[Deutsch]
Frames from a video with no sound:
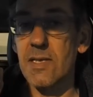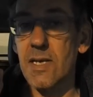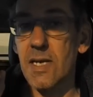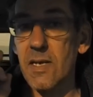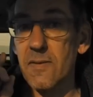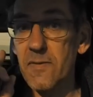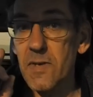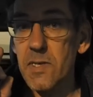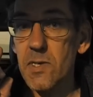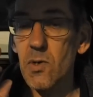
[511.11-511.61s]

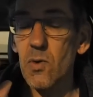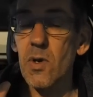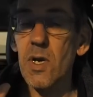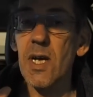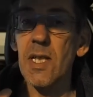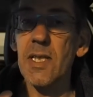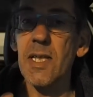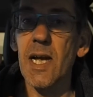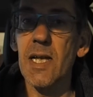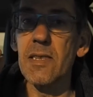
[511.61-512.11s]

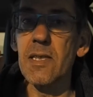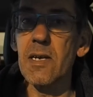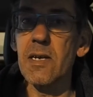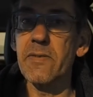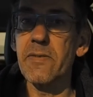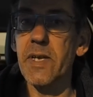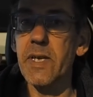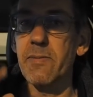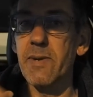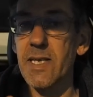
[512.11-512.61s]
Zeitverzögert, anderer
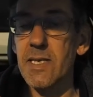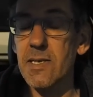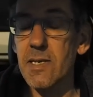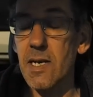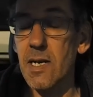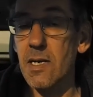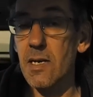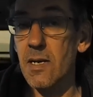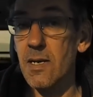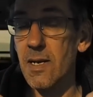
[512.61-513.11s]

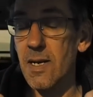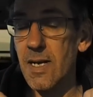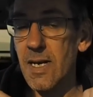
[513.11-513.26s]
Frequenzgang.